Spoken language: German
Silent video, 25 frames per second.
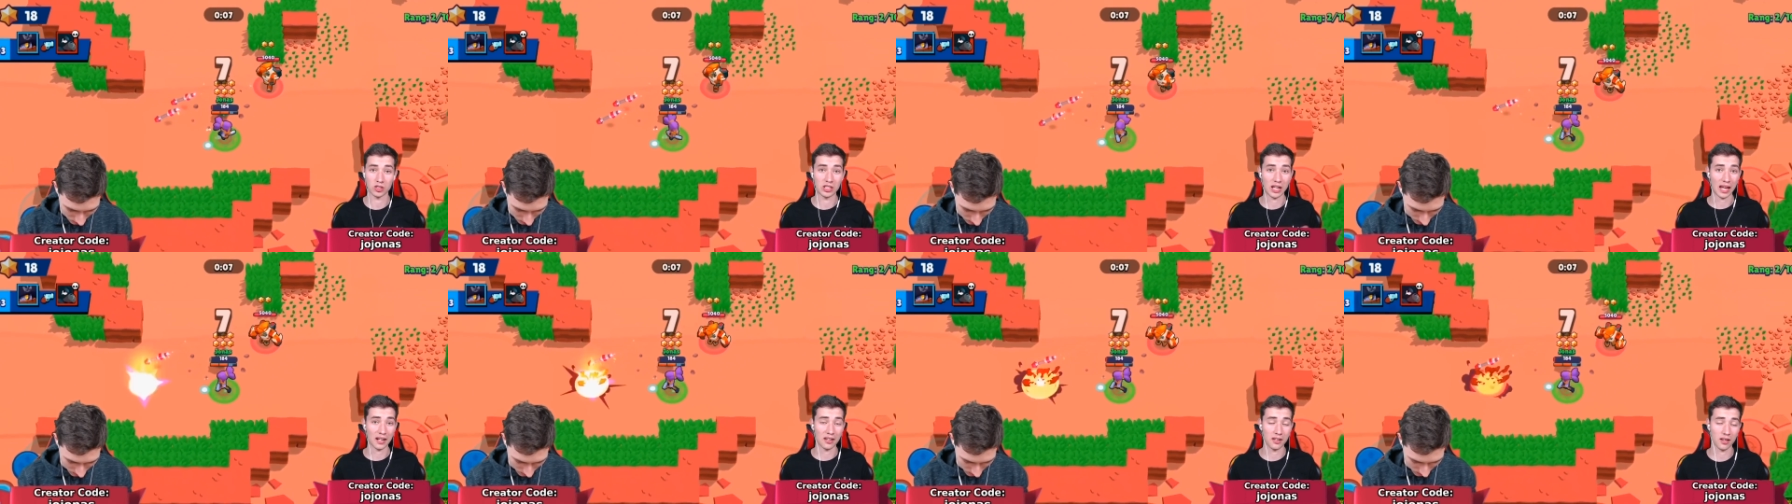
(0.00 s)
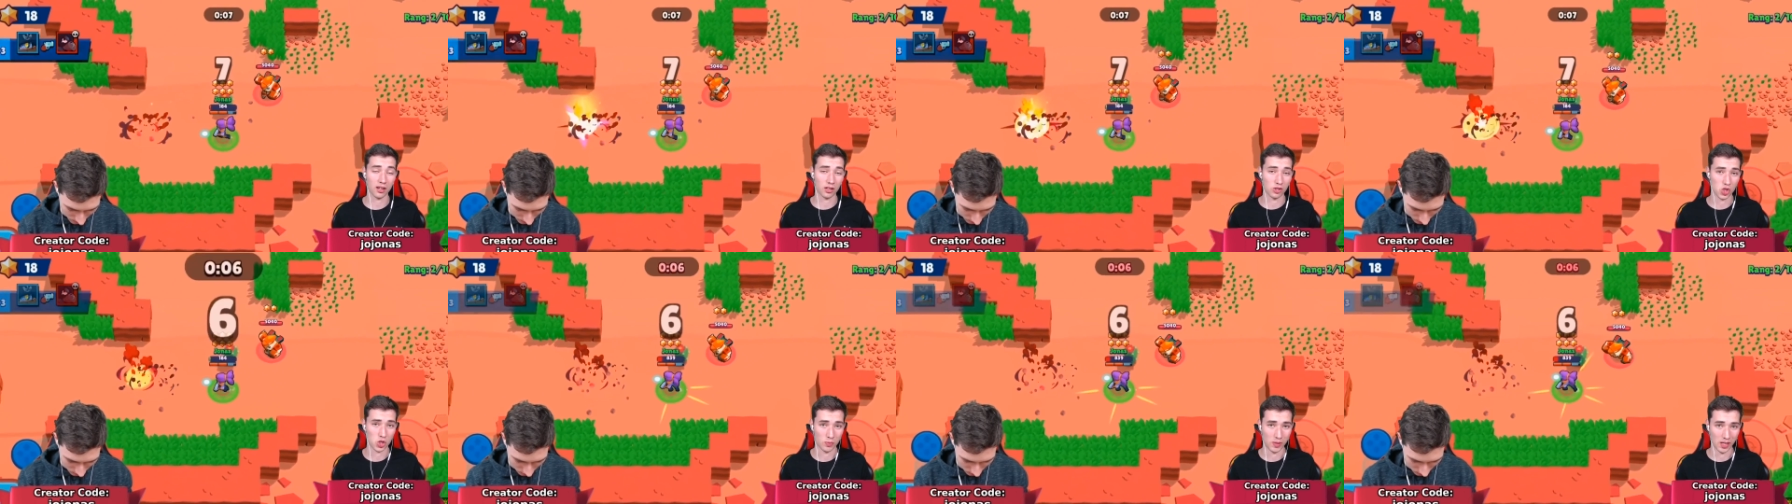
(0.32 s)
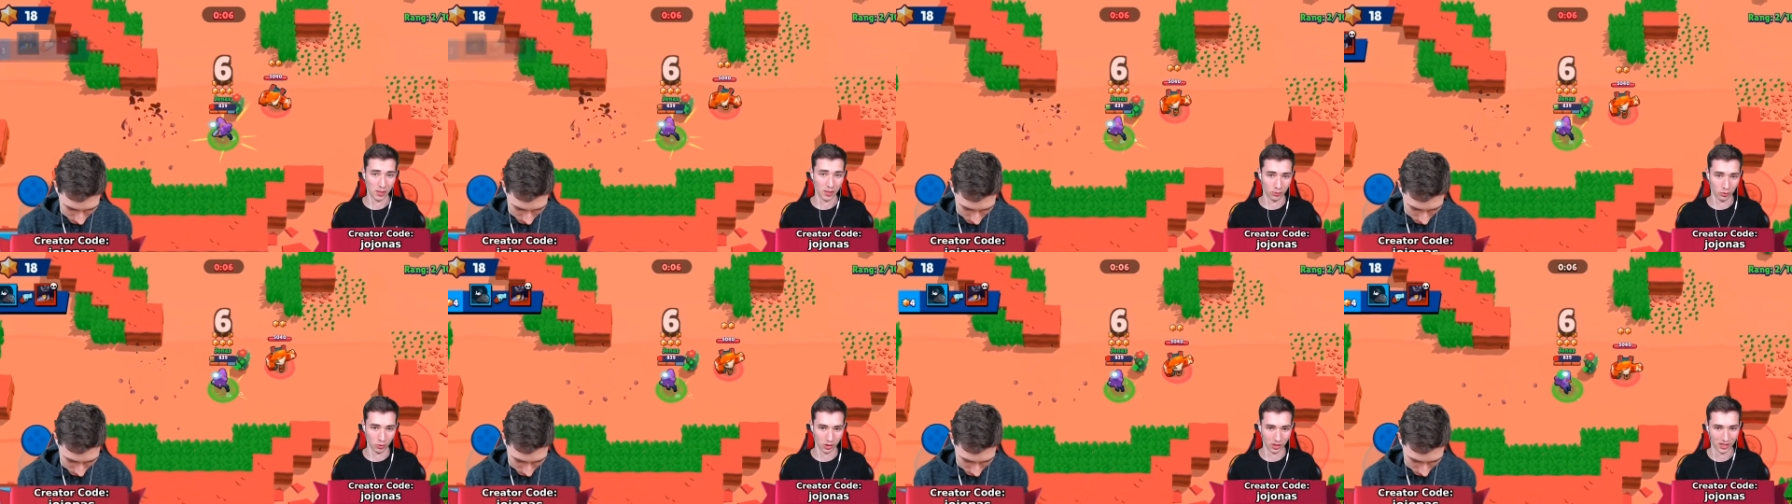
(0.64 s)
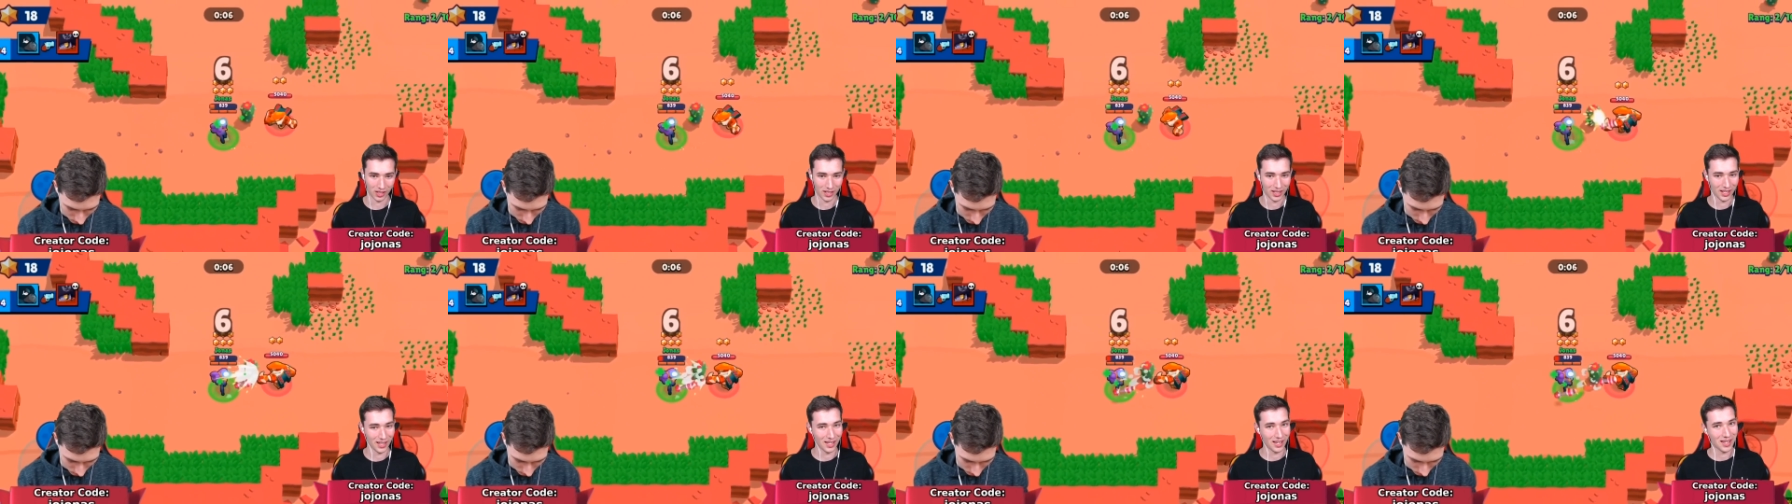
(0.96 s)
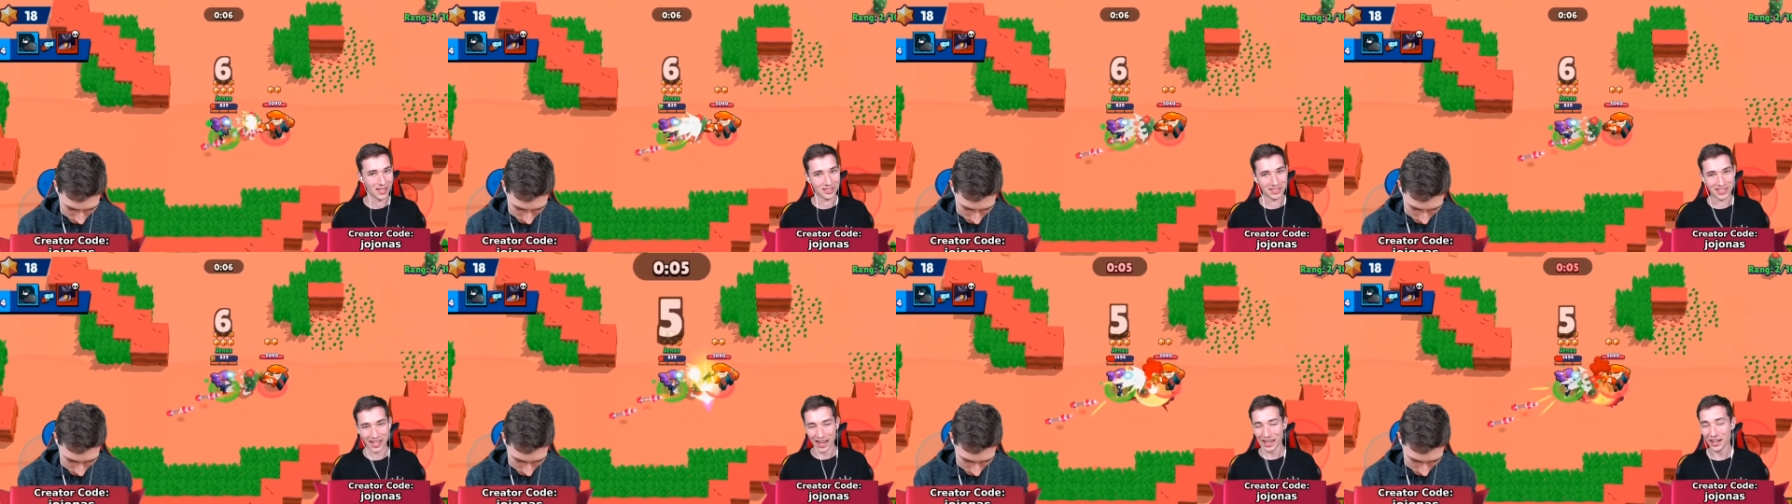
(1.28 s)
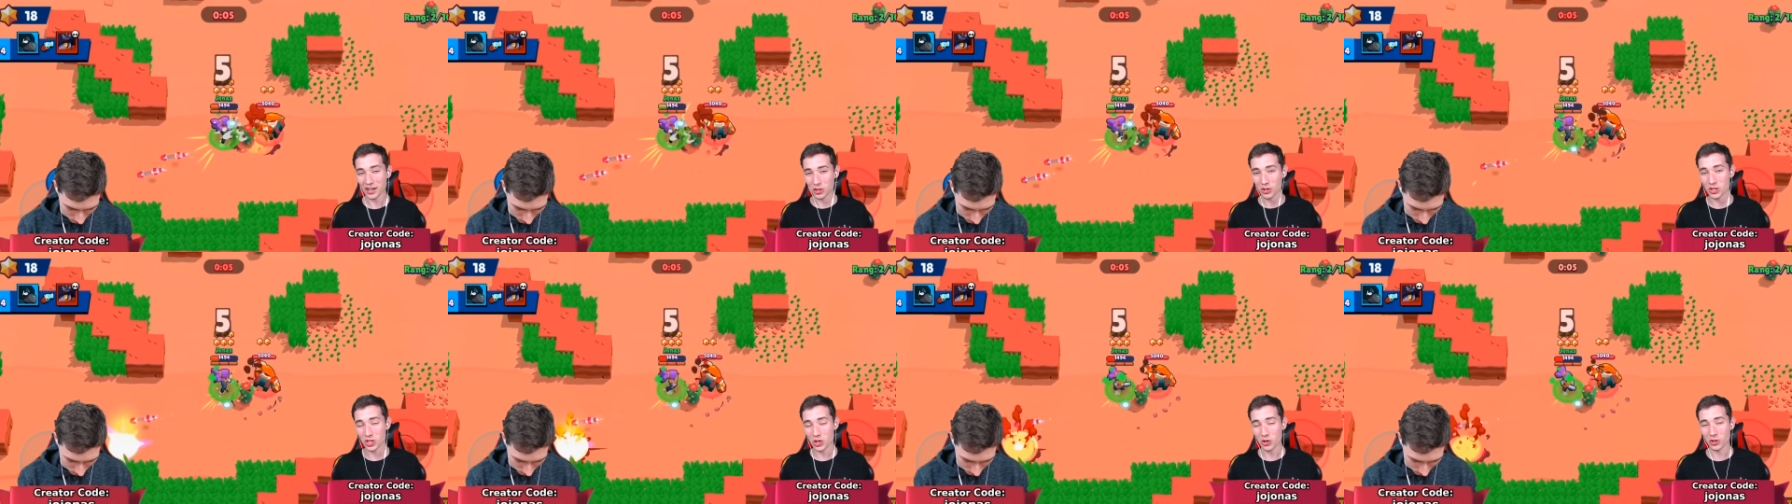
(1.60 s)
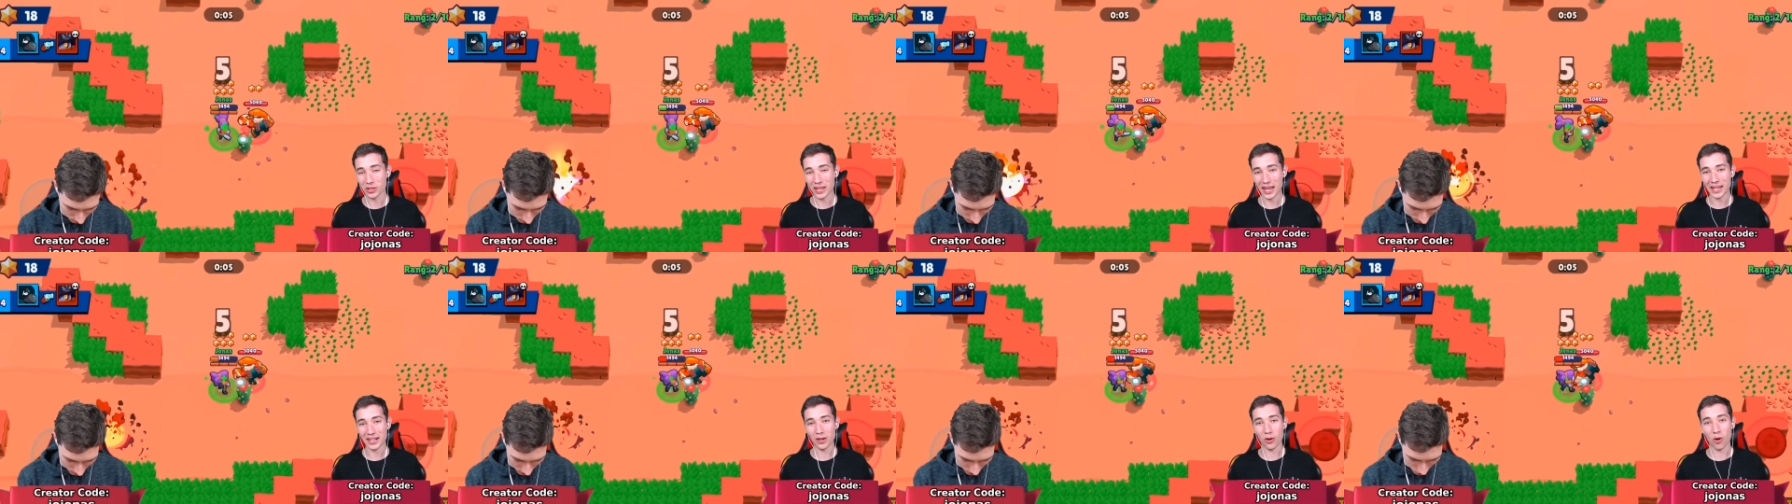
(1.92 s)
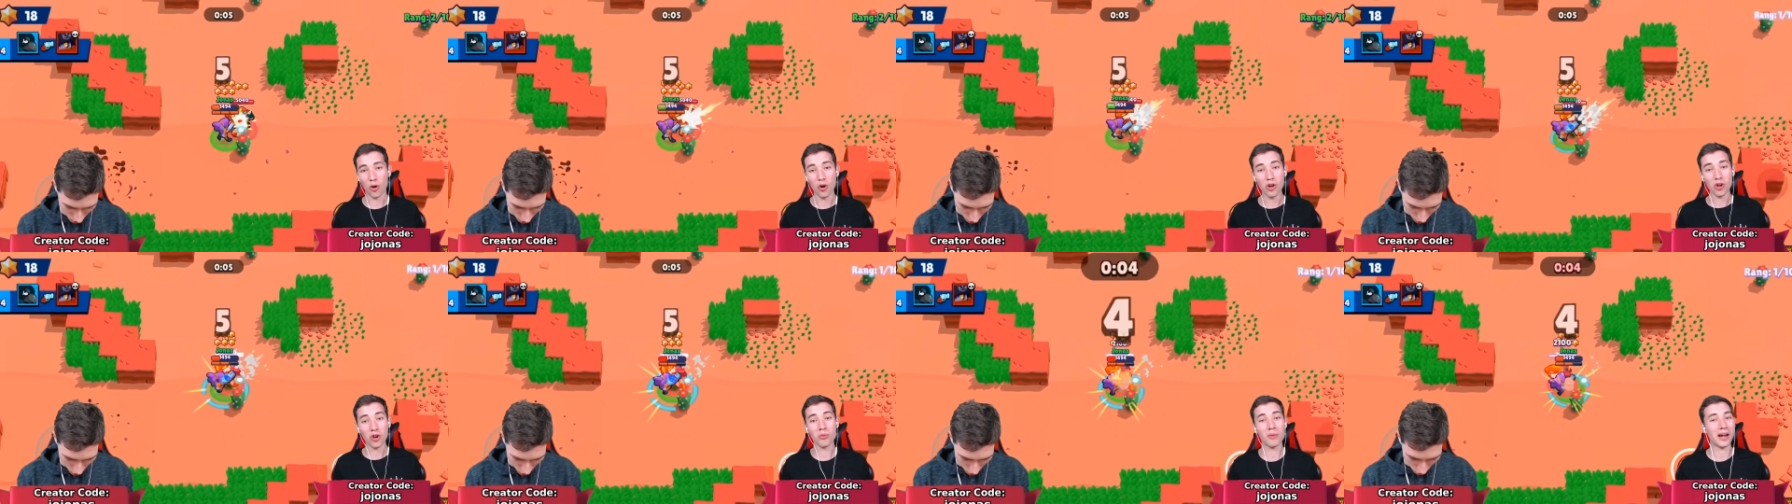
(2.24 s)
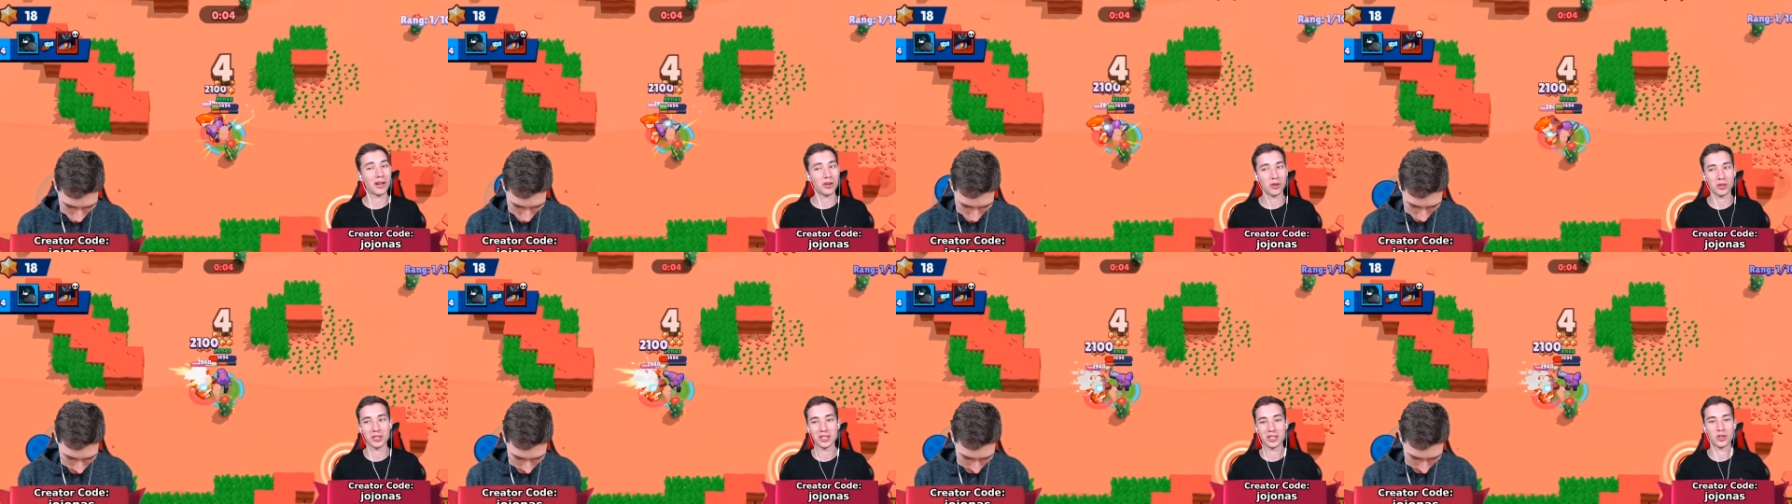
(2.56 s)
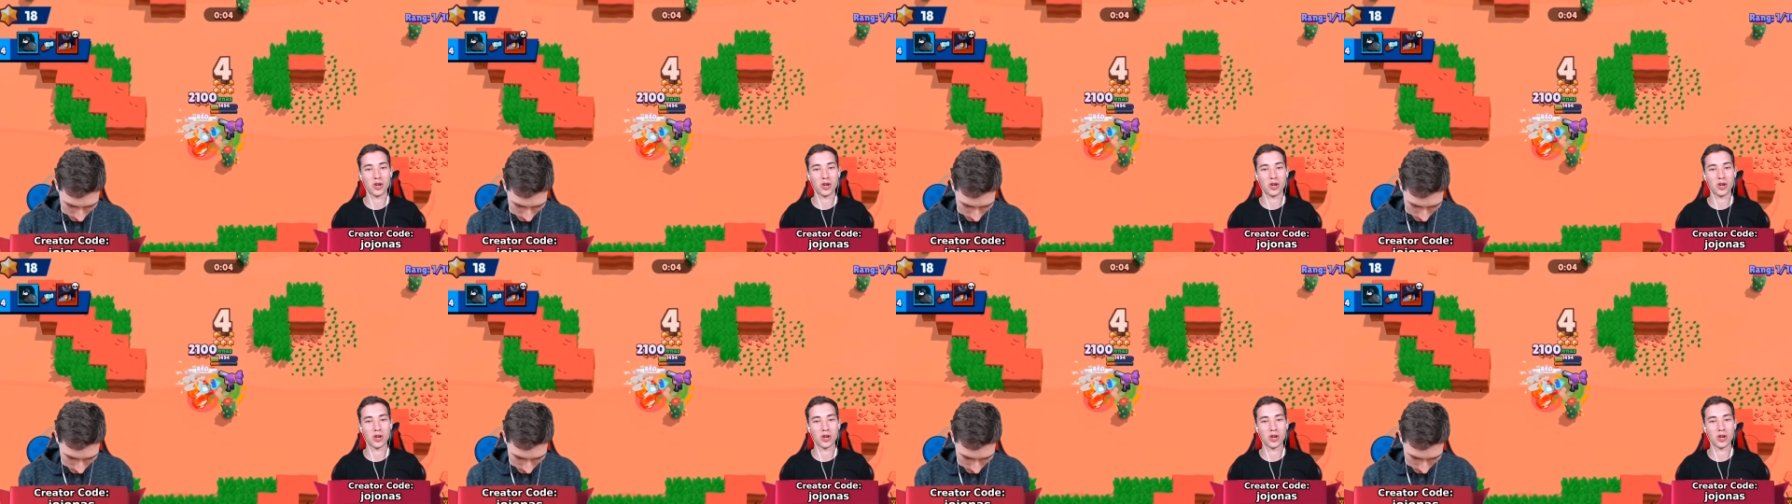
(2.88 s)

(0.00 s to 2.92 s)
den anderen Spielmodi. Da natürlich auch gerne eure Meinung in die